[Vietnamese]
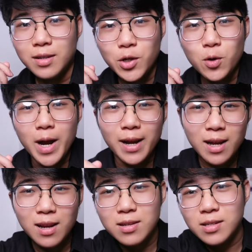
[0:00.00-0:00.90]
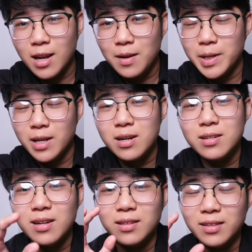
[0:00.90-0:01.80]
nhiều bạn hay lo sợ là mình hết
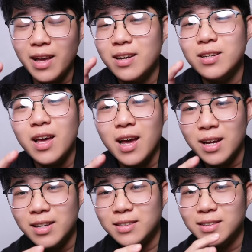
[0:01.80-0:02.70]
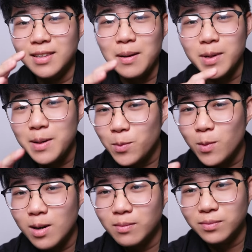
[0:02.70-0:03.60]
content để làm clip
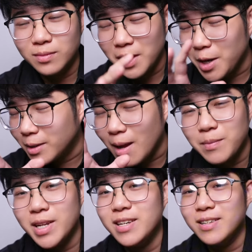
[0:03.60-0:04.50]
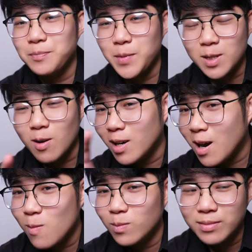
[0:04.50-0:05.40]
đúng không yên tâm đi mình gọi
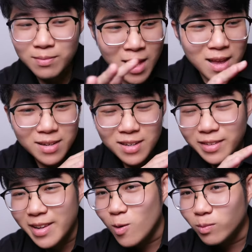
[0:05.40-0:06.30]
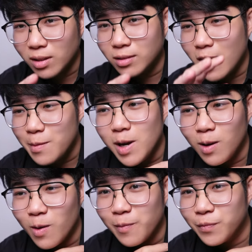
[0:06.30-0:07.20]
không content cũng tự tới
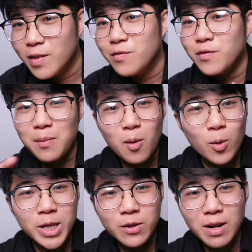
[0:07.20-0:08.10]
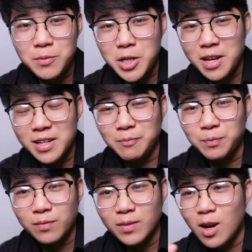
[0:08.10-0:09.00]
mình luôn và một buổi chiều đẹp trời
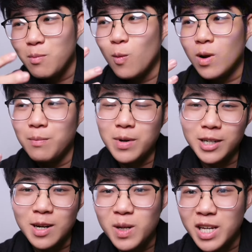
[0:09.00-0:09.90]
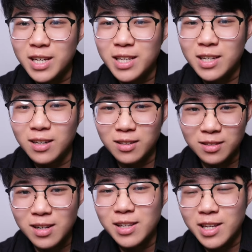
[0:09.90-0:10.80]
có một comment góp ý uh,
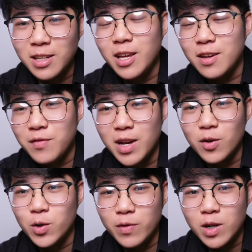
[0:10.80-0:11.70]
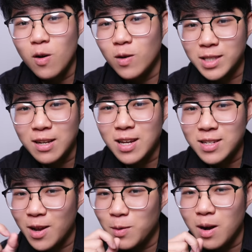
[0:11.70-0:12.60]
rất là chi tiết về nội dung video sao sao
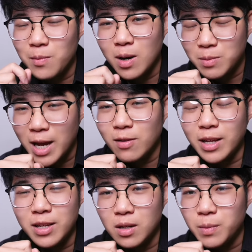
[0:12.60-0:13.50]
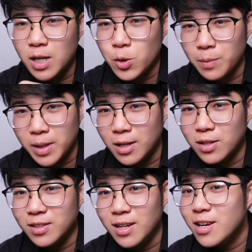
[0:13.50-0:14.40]
sao đúng không không sao tại vì góp ý là chuyện bình
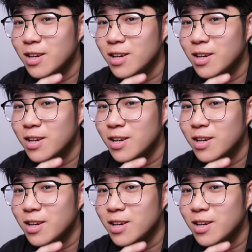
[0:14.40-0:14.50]
thường